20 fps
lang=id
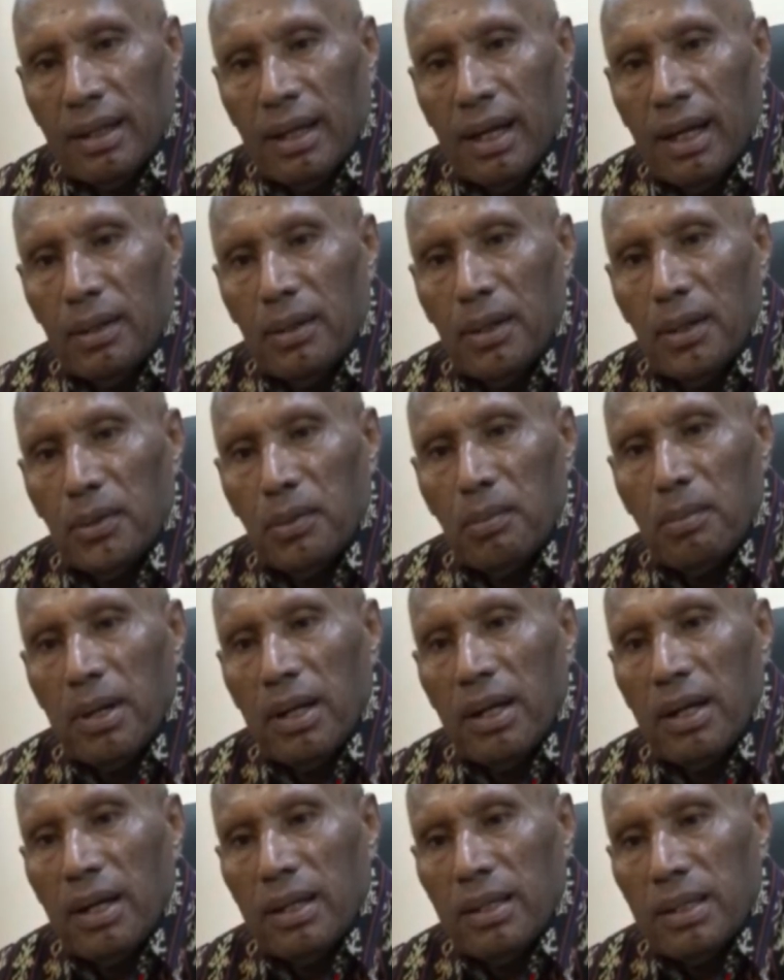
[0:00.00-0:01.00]
Kalau itu
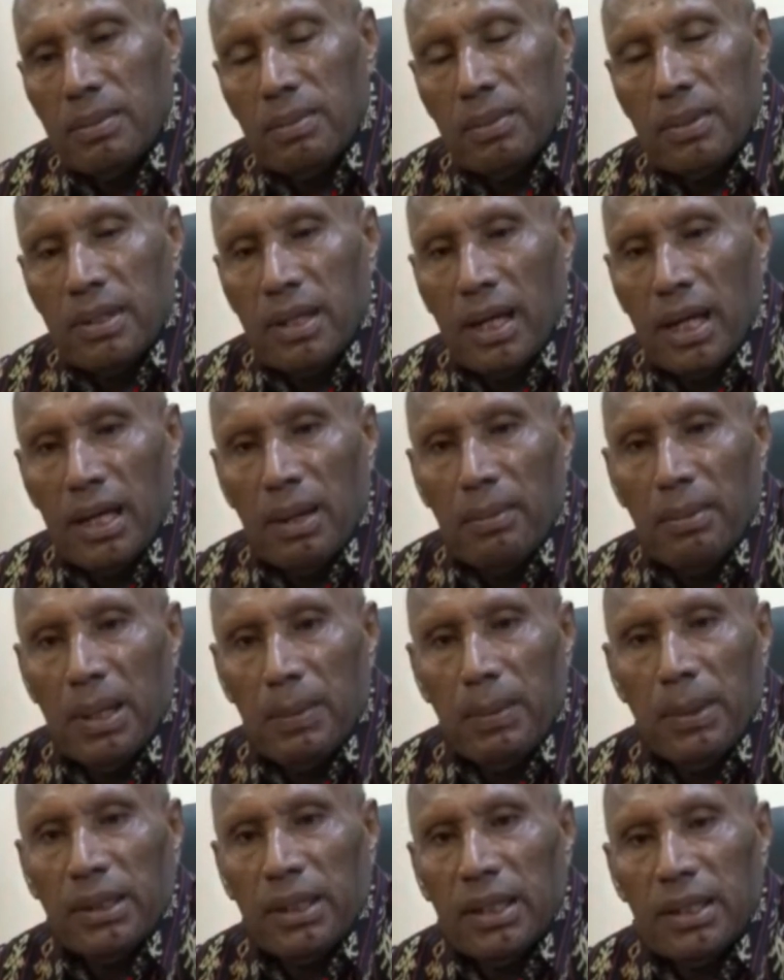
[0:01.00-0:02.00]
mereka sekarang
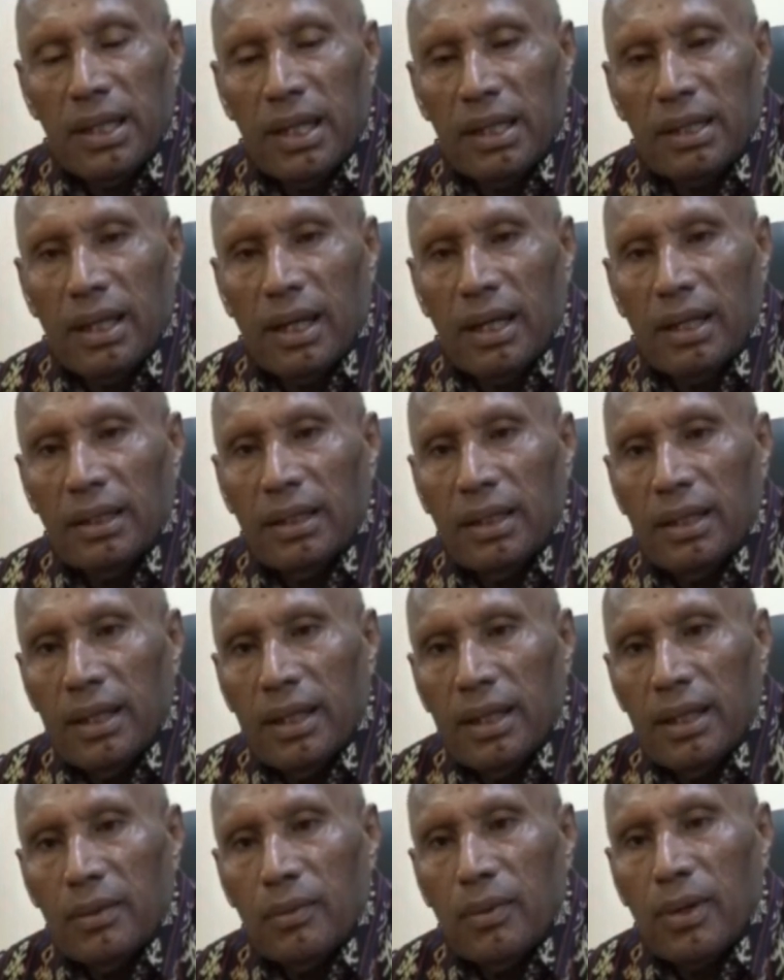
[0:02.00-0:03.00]
pendapatan kita
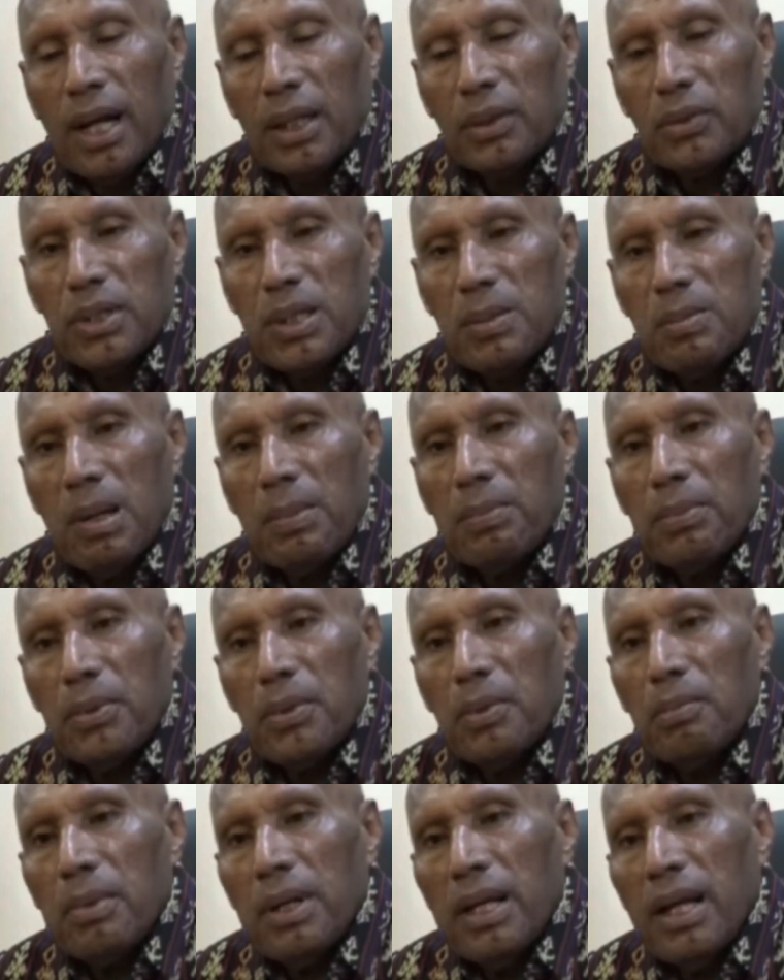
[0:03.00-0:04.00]
250
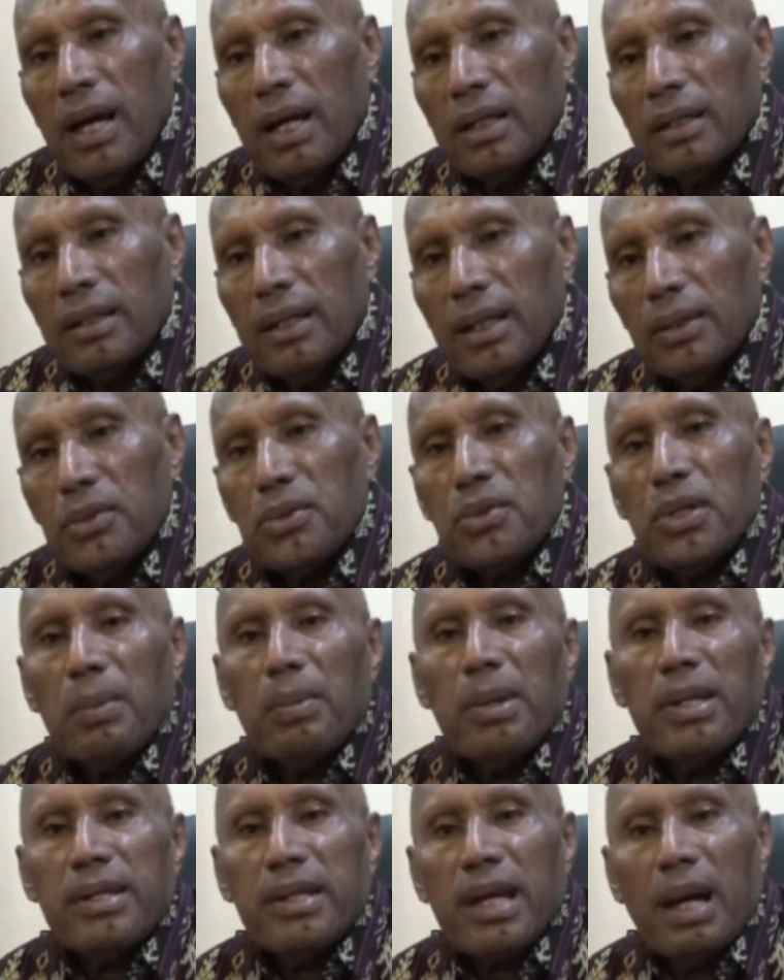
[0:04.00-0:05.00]
miliar, hmm. itu iya. sudah
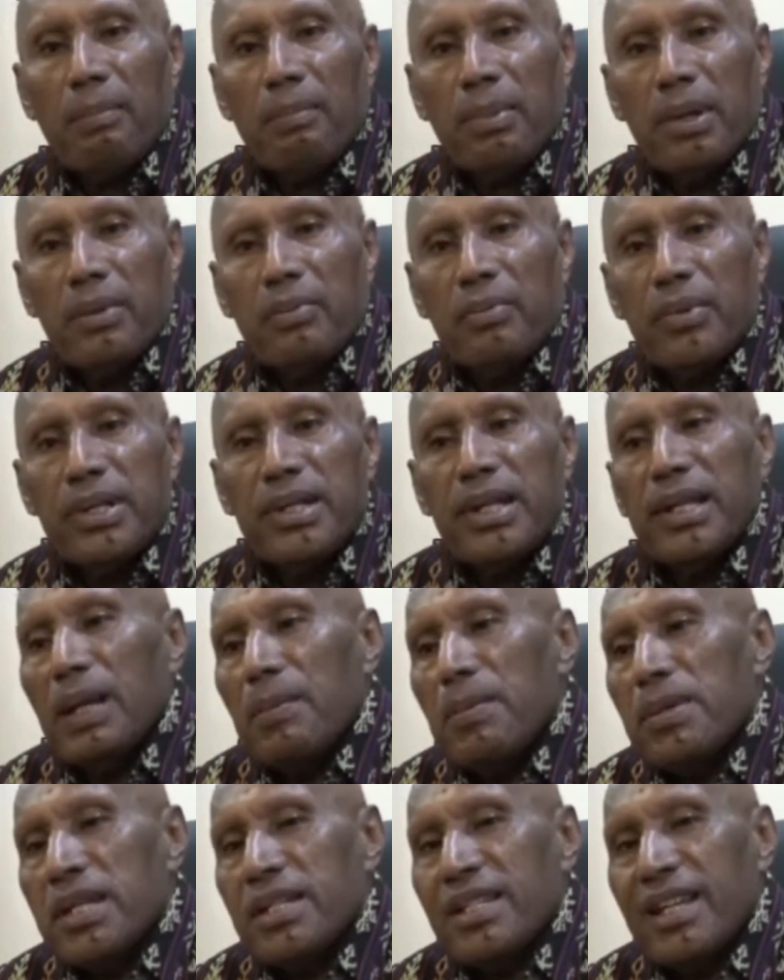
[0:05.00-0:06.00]
mencapai visi dan
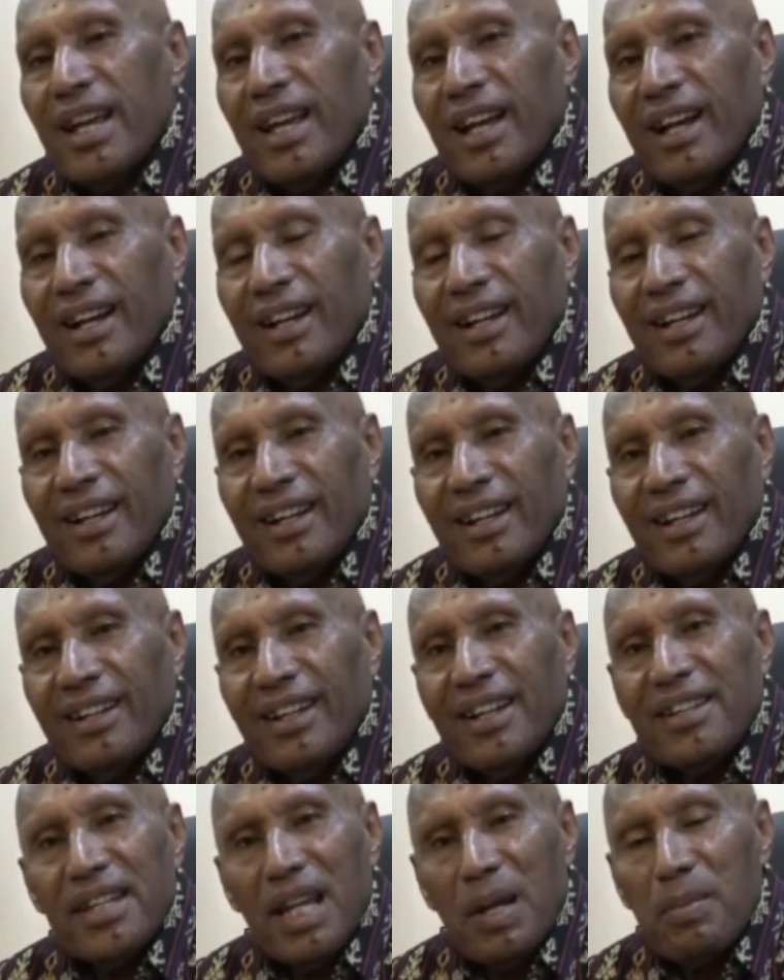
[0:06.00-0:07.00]
misi saya.
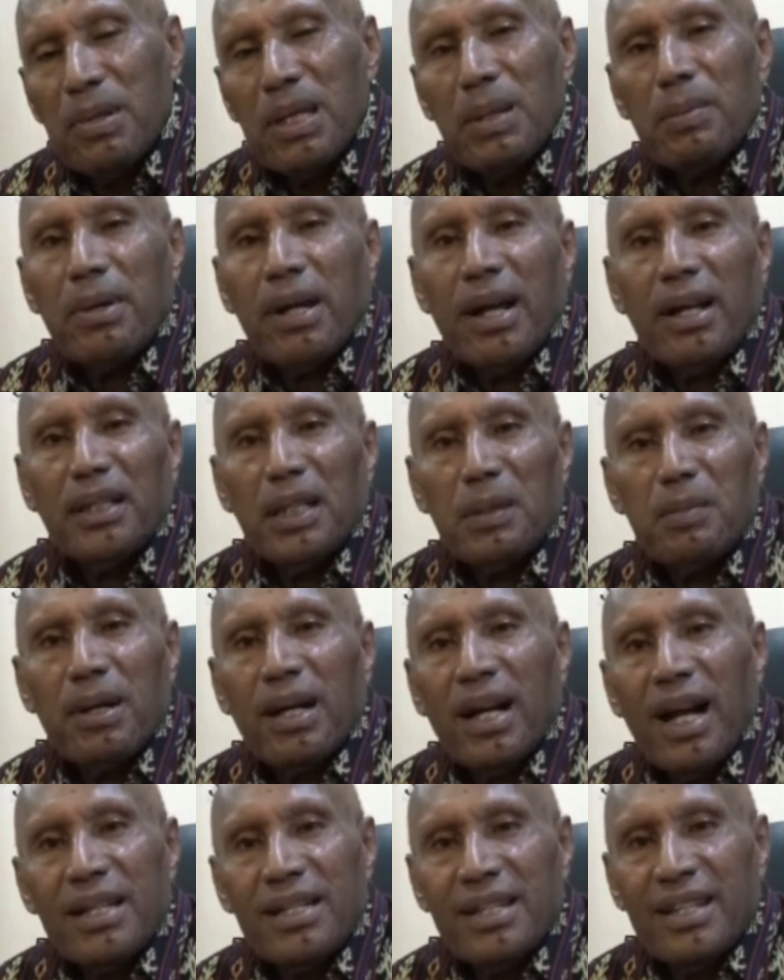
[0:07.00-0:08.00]
Dan saya hmm. menyampaikan terima
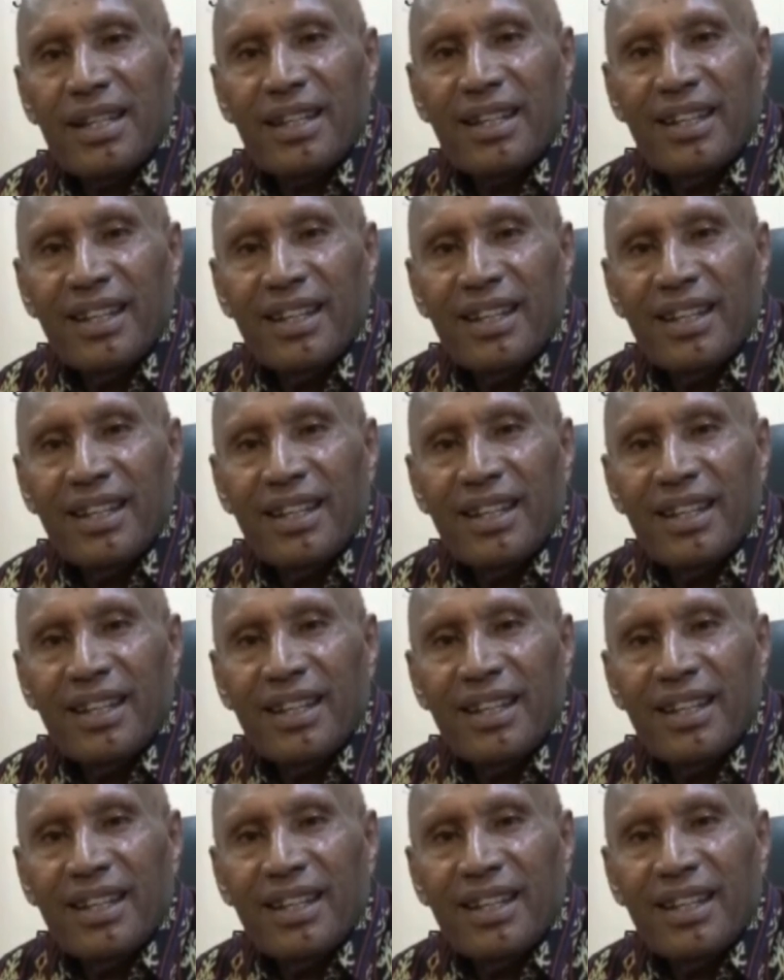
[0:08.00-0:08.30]
kasih.